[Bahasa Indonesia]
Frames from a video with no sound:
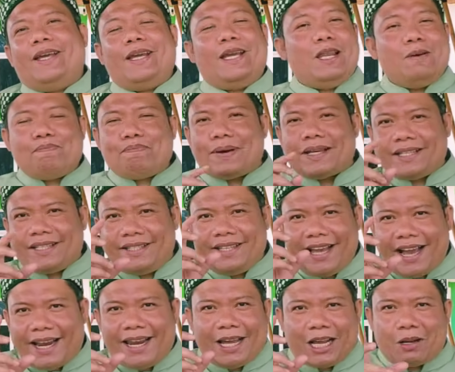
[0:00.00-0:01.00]
Ini
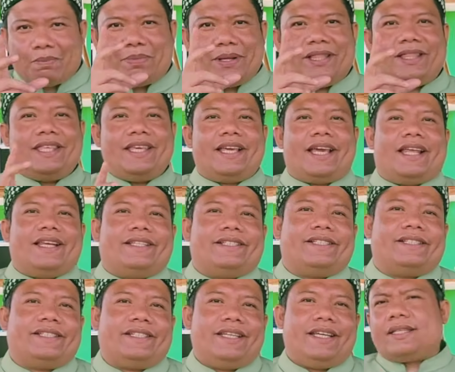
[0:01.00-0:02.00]
pasti ada kepentingan.
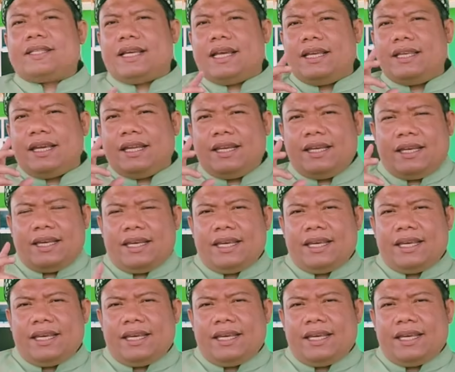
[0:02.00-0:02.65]
Saya jadi